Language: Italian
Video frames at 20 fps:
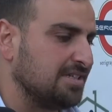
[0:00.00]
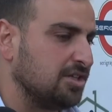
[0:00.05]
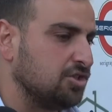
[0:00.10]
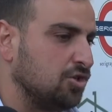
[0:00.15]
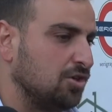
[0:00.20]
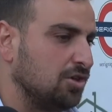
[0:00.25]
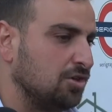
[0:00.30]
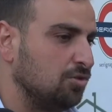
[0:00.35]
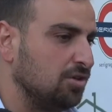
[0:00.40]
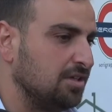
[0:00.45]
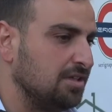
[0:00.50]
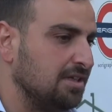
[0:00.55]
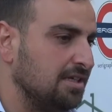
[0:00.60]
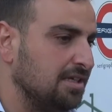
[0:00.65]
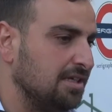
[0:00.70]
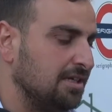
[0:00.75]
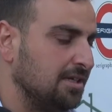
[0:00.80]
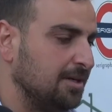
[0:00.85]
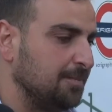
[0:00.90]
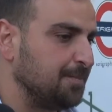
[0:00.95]
giocatori
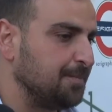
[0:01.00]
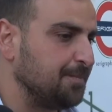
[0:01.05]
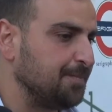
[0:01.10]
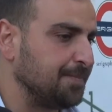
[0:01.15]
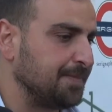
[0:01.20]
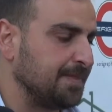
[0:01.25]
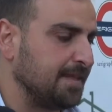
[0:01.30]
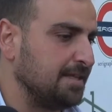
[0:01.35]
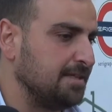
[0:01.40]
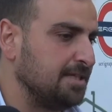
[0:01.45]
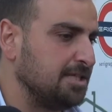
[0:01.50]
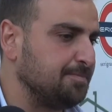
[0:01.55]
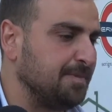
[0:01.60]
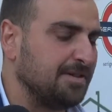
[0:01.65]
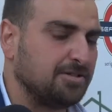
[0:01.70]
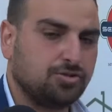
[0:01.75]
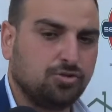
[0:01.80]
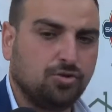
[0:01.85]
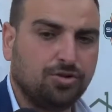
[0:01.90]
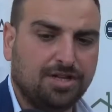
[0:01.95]
di, di
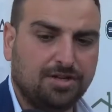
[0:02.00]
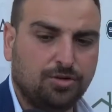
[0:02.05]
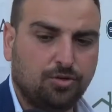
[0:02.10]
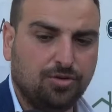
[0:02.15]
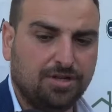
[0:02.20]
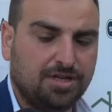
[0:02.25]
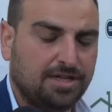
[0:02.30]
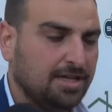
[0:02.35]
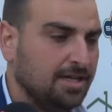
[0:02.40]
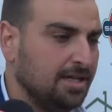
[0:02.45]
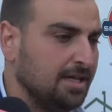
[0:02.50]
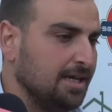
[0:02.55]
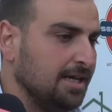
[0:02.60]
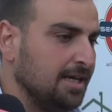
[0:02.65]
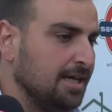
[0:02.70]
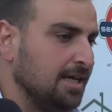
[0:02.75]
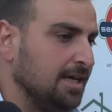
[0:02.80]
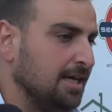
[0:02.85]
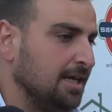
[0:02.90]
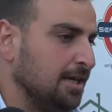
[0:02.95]
spessore e noi
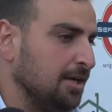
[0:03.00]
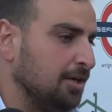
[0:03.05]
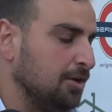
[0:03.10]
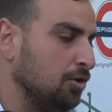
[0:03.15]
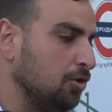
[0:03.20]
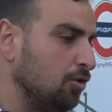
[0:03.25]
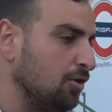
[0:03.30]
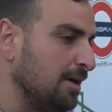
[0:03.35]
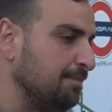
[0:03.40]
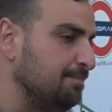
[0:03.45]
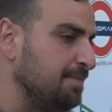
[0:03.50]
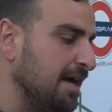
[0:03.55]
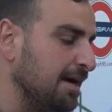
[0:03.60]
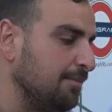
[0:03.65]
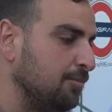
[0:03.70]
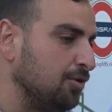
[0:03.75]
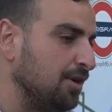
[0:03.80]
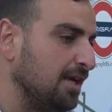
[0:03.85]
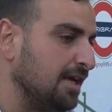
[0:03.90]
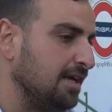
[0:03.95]
non
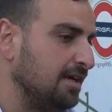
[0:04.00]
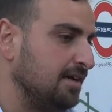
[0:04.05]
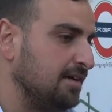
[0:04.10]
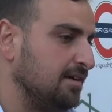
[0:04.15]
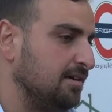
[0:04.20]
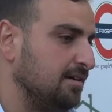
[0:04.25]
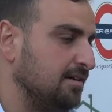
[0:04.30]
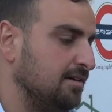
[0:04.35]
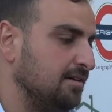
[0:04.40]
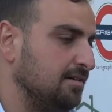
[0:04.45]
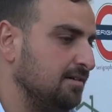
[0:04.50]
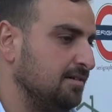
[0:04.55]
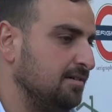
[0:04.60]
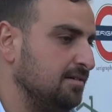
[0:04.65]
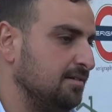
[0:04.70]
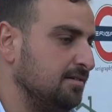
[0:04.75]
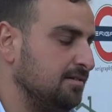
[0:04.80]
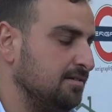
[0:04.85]
l'abbiamo né eh,